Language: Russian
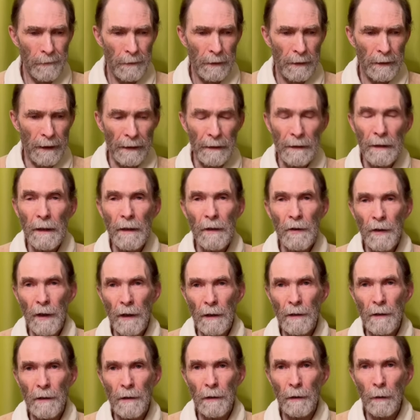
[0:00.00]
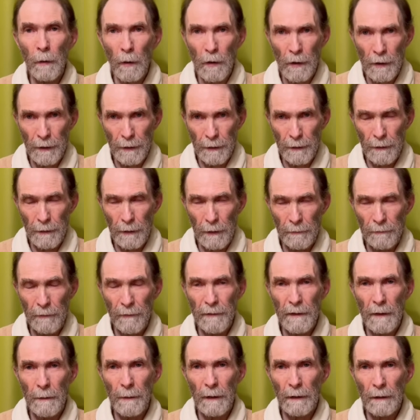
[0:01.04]
какие сейчас сложности во
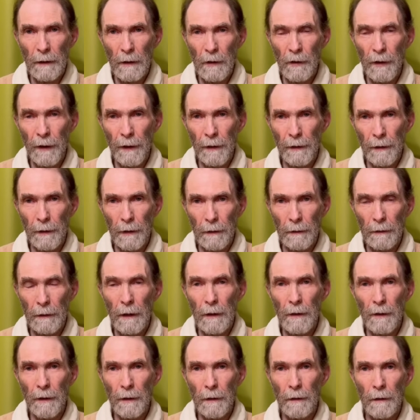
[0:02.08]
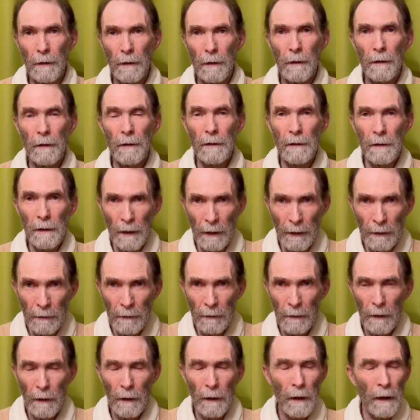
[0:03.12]
взаимоотношениях наших стран,
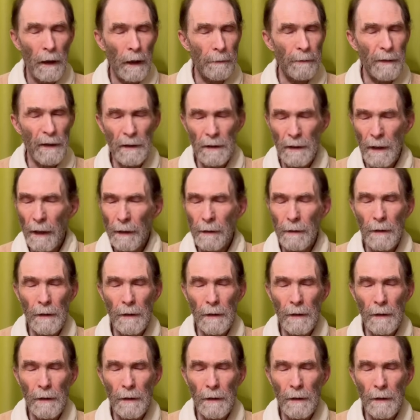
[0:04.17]
объяснять